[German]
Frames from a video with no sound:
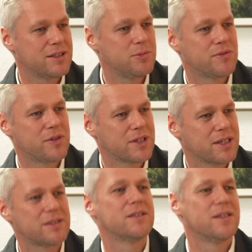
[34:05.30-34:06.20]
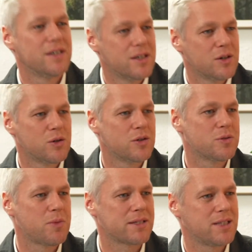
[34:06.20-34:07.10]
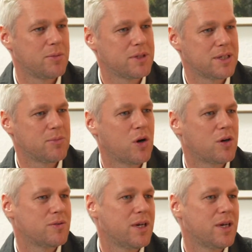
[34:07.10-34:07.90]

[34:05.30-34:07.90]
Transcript: die man vertritt und macht sie damit eben auch